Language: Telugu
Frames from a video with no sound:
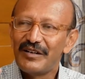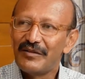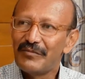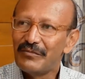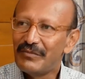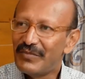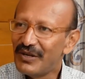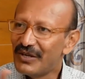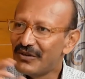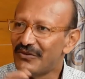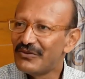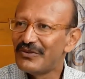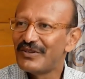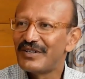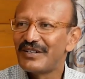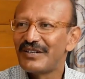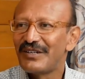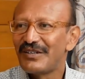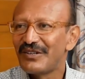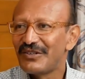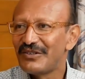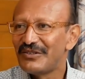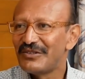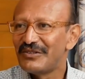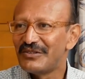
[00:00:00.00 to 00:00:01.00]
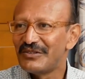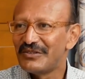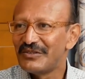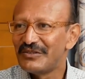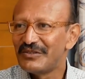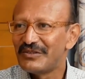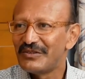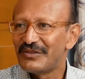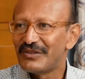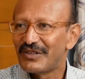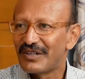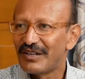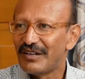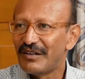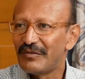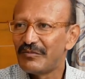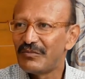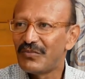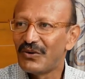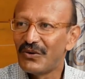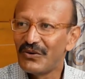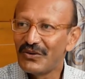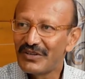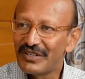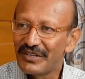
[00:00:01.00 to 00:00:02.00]
భీమవరంలో ఒక
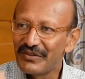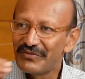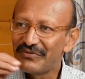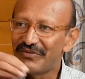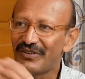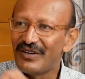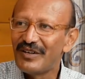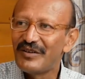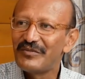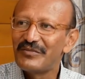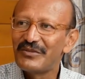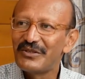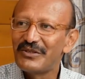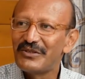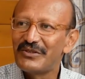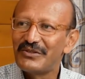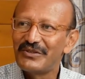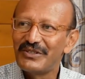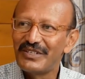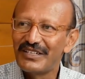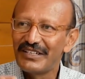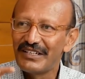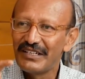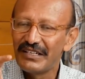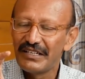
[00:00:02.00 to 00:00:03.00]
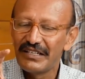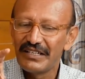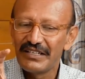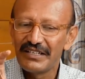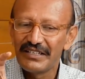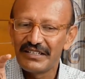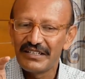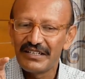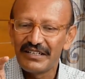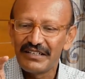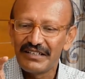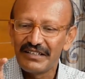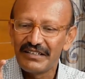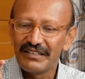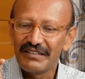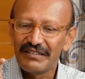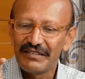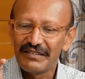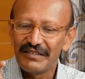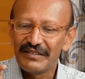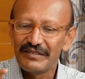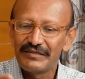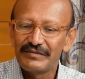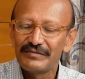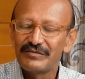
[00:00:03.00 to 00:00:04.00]
పౌల్ట్రీ ఫామ్లో ఉండే ఆ
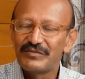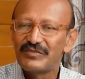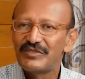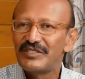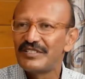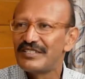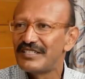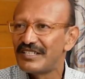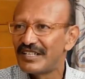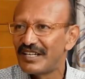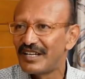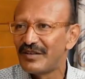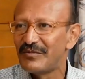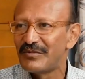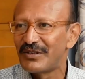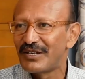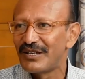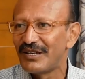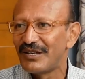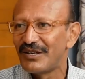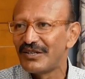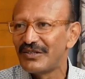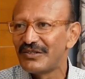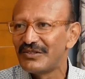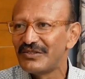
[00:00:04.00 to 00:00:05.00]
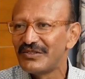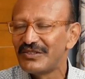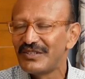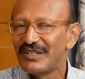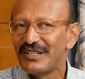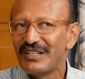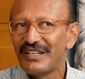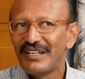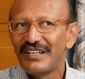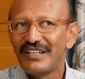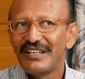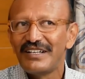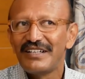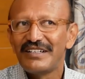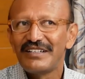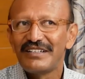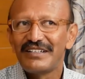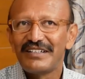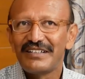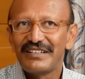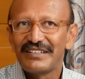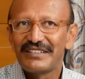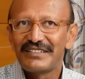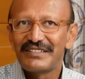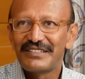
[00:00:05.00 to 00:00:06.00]
సీసీ కెమెరాల్లో
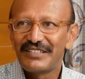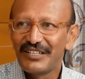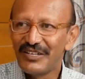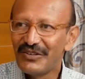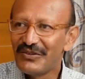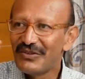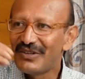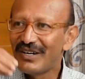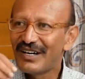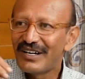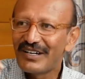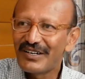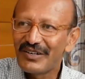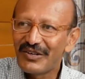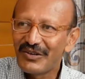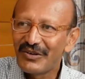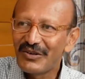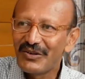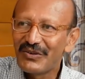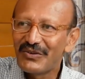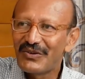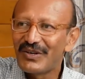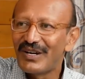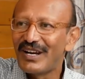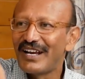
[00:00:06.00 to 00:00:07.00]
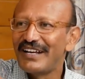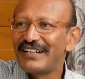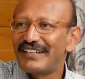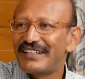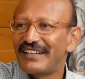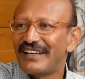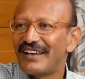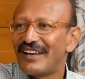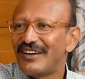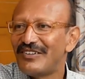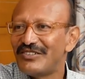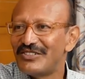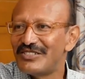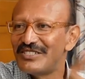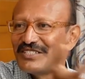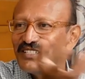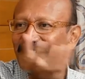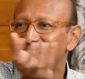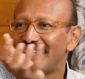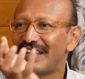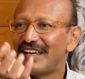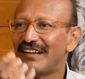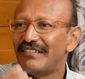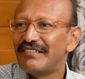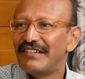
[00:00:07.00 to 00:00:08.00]
సిలువ ఆకారంలో ఒక లైట్ ఇలా వచ్చి
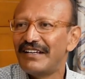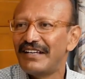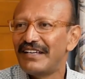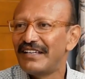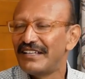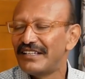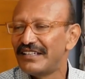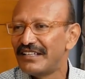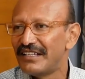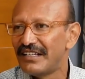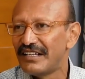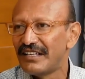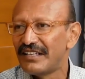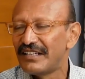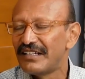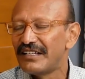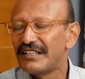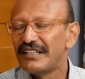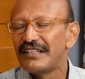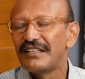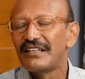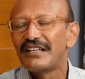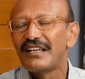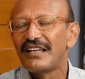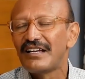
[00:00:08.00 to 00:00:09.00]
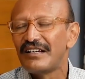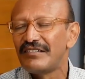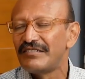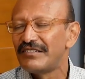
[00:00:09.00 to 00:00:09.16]
అలా వెళ్ళింది అని ఇలా